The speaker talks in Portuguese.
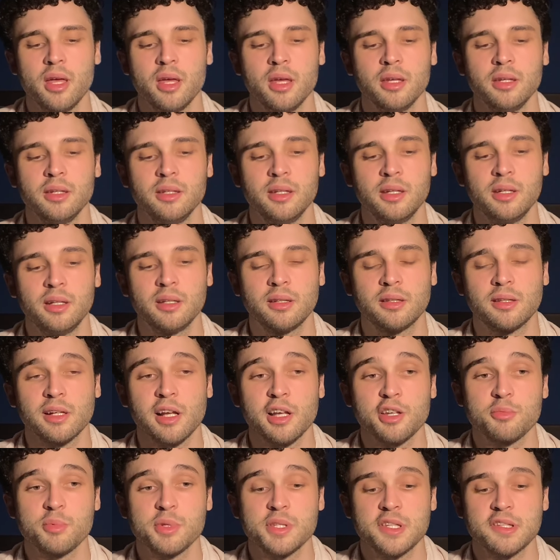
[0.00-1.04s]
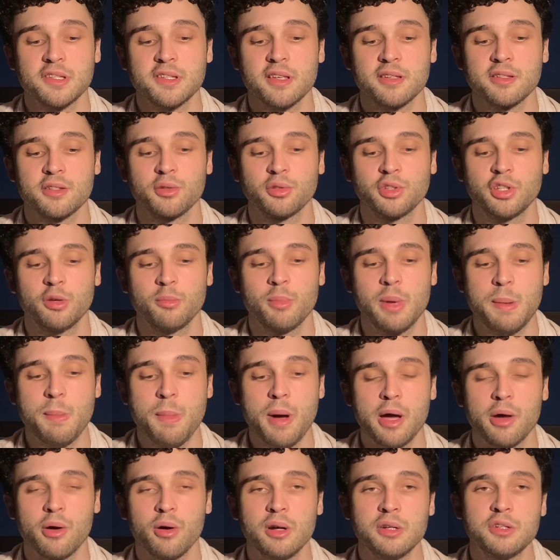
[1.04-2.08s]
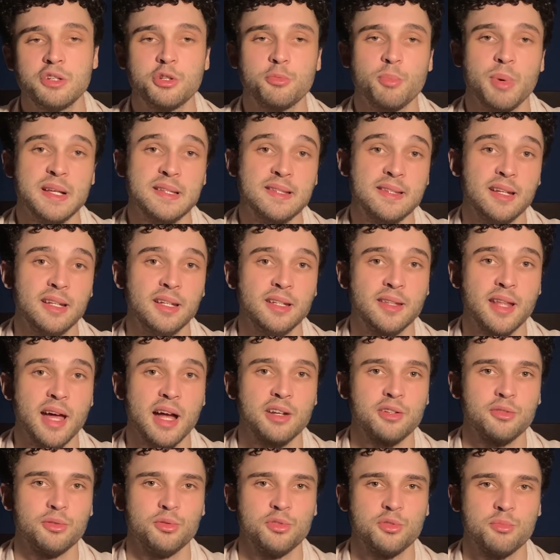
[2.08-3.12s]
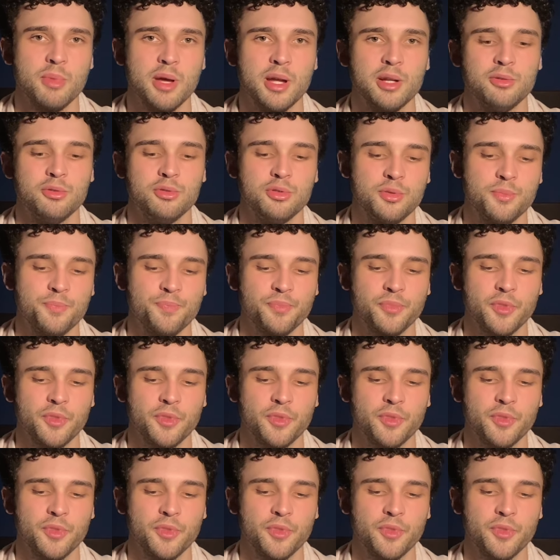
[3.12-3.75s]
e ele traz uma sensação também maior de espacialidade nos médios.